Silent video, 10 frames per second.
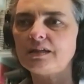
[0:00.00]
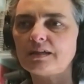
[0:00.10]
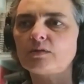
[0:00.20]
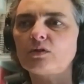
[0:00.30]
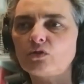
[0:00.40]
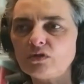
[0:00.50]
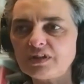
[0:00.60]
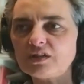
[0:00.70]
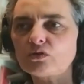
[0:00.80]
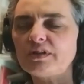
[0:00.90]
y
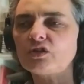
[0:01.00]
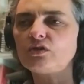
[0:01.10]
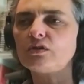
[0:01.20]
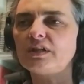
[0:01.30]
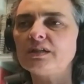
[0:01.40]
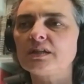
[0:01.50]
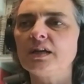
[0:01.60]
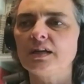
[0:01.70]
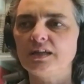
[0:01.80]
todas estas colecciones,